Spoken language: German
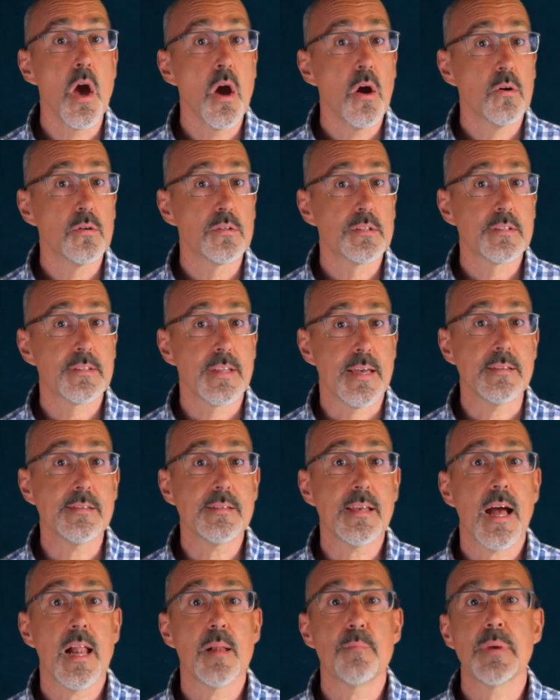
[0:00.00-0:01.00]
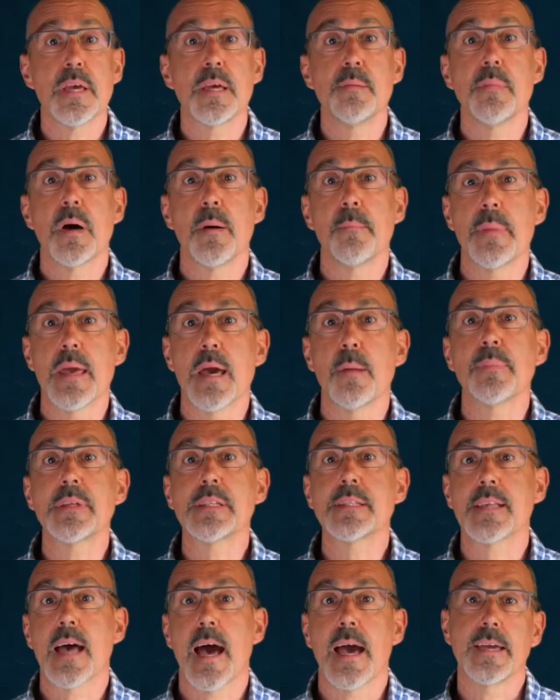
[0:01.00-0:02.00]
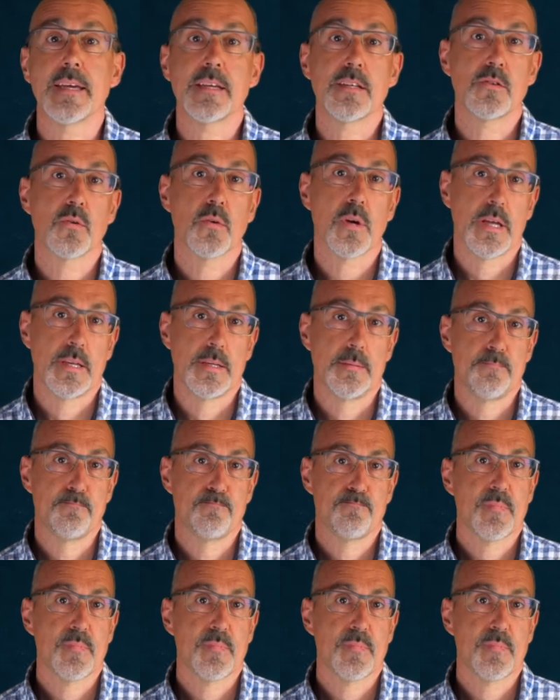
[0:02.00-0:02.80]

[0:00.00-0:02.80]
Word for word: und deshalb immer mehr Bezeichnungen.